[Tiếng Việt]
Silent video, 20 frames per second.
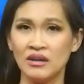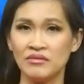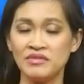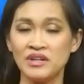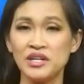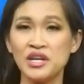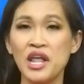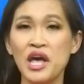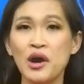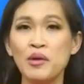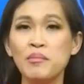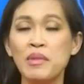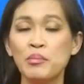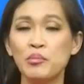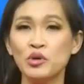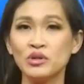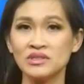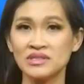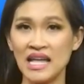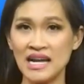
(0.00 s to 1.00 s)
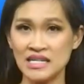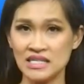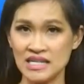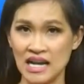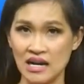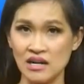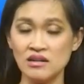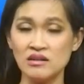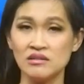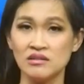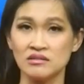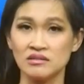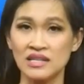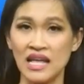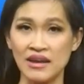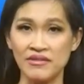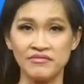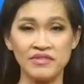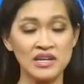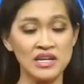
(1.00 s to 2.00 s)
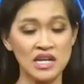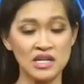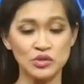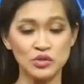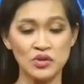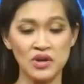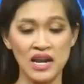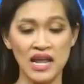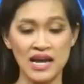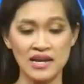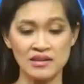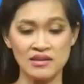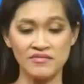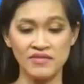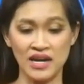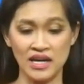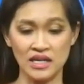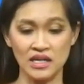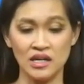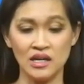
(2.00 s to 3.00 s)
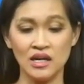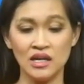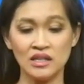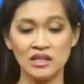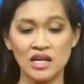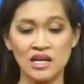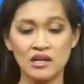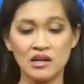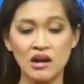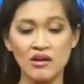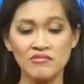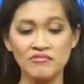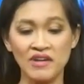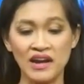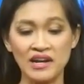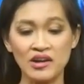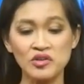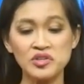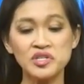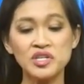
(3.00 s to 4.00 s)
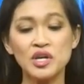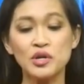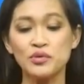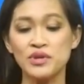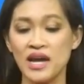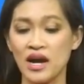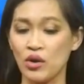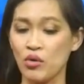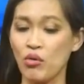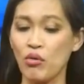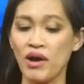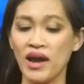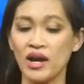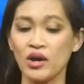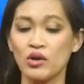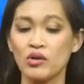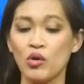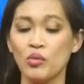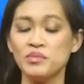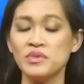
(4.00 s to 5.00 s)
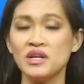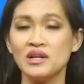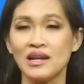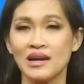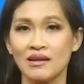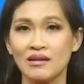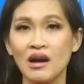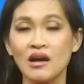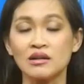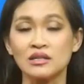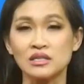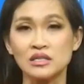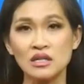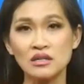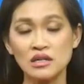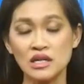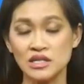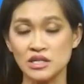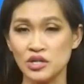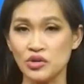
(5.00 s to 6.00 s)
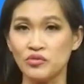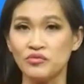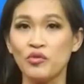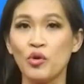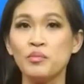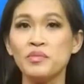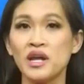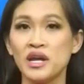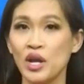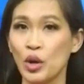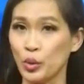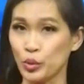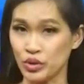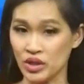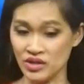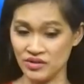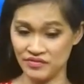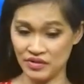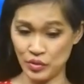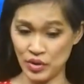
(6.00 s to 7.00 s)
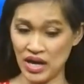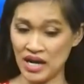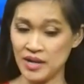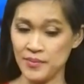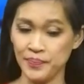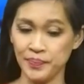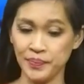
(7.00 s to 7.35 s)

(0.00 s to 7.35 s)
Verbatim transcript: Vì nếu mà muốn tăng sản lượng tại Venezuela như vậy thì cần phải có nhiều giàn khoan cũng như là cần rất là nhiều vốn để đầu tư vào đây.